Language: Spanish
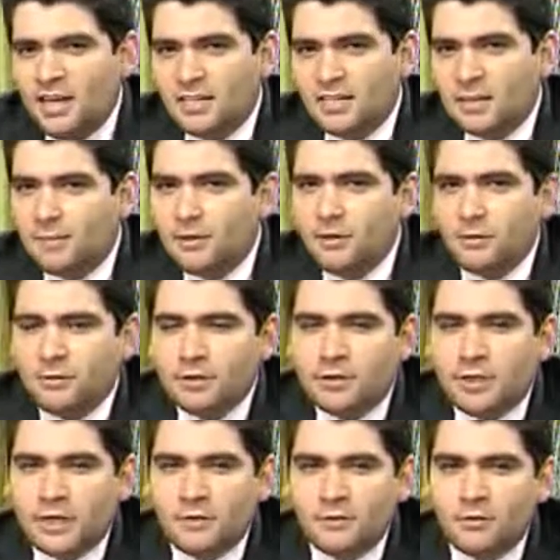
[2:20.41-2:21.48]
hasta
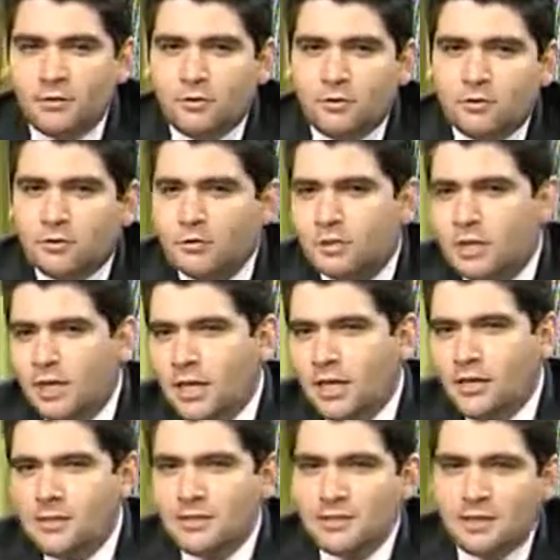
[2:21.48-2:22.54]

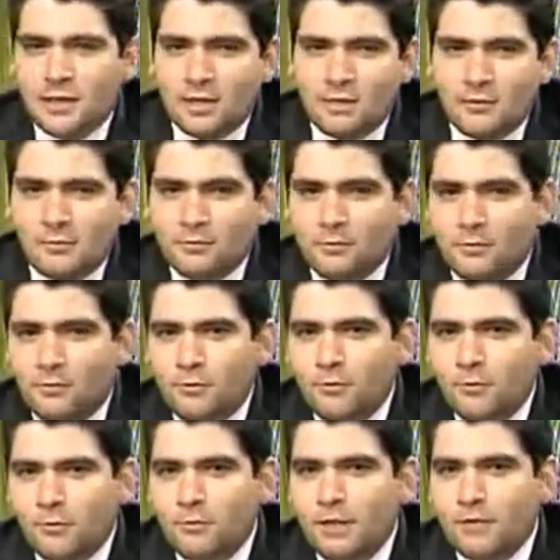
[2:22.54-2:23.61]
1915 o,